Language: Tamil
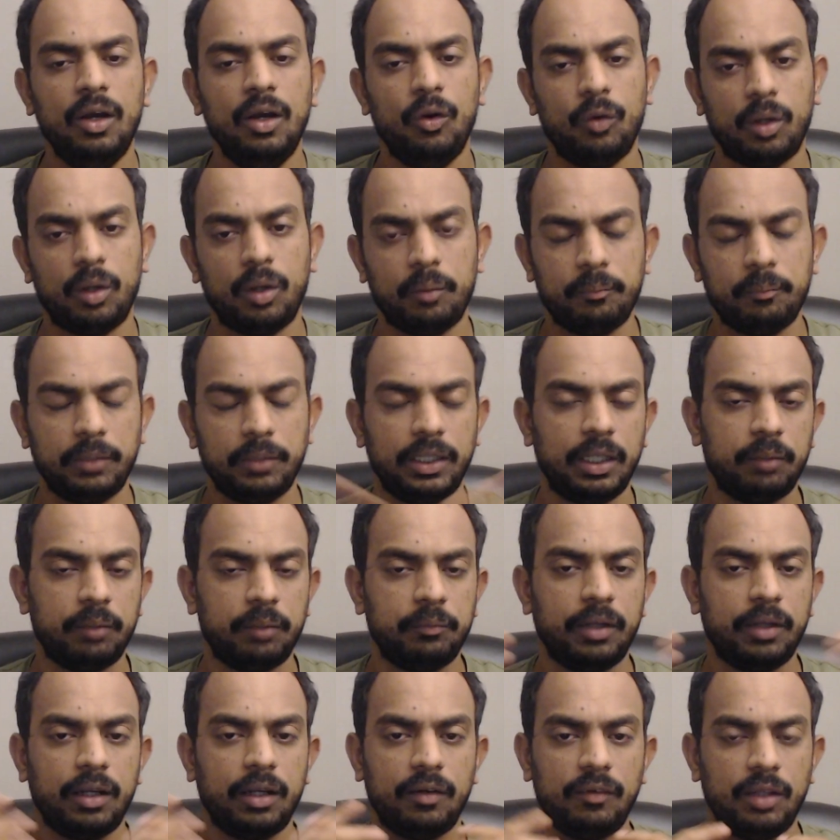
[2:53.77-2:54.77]
ஒரு ஐம்பதாயிரம்
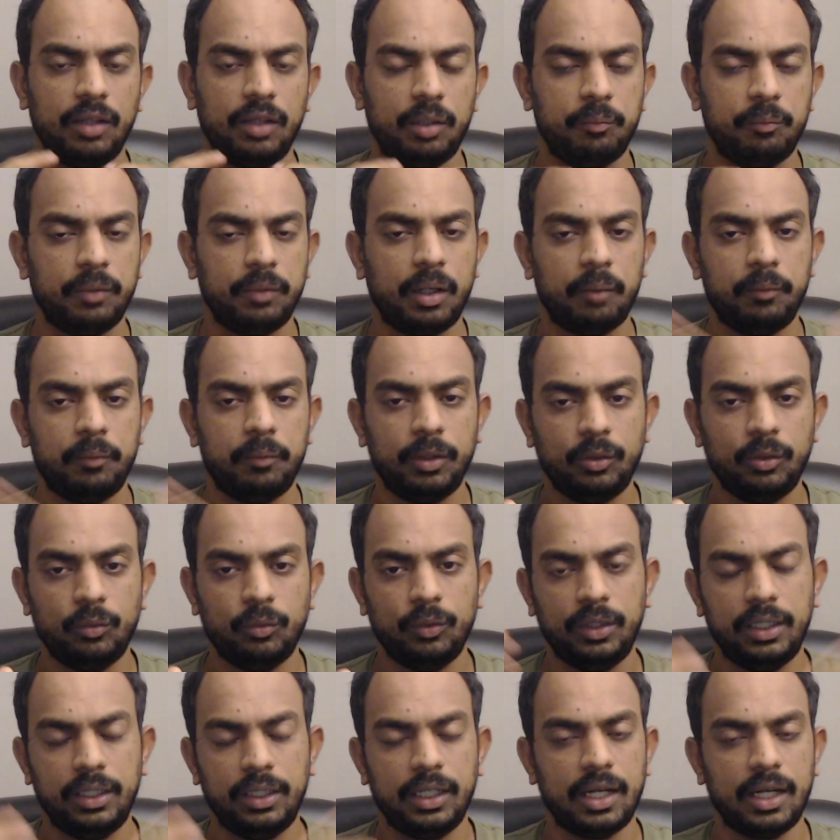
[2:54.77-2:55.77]
பேர் அறுபதாயிரம் பேர் அப்படியே
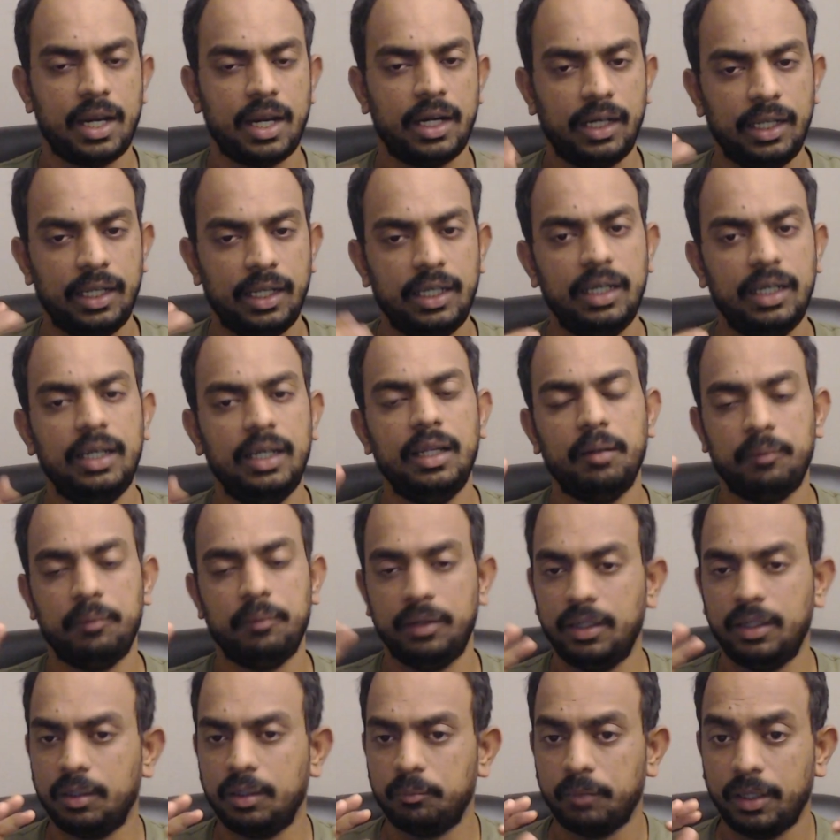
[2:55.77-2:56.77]
தூக்கிட்டு இருக்காங்க டெய்லி
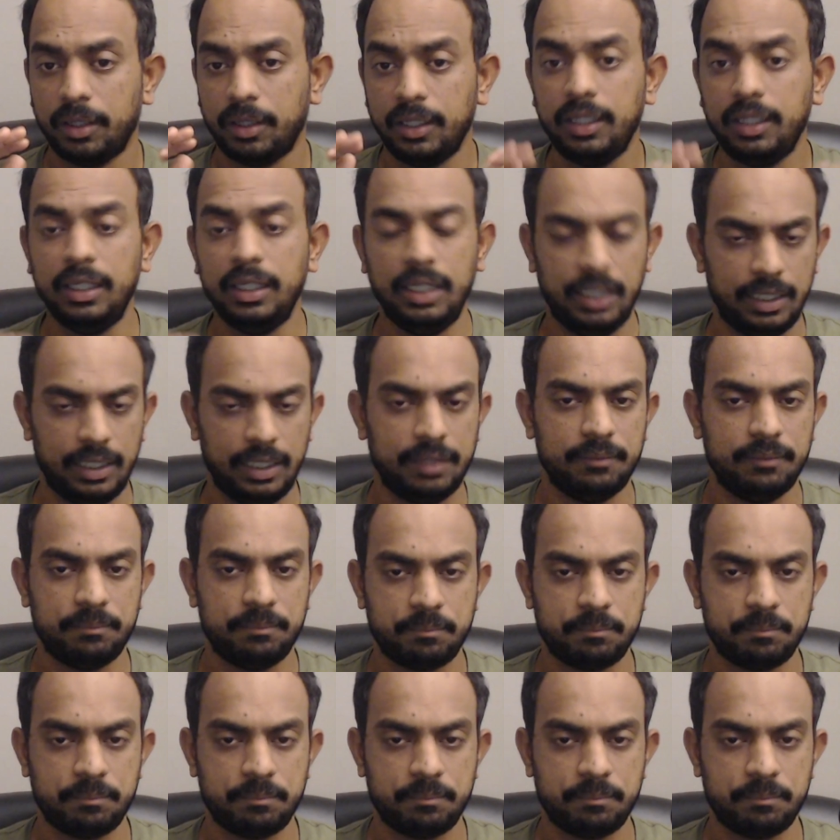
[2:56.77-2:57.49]
அப்படின்ற மாதிரி இல்லை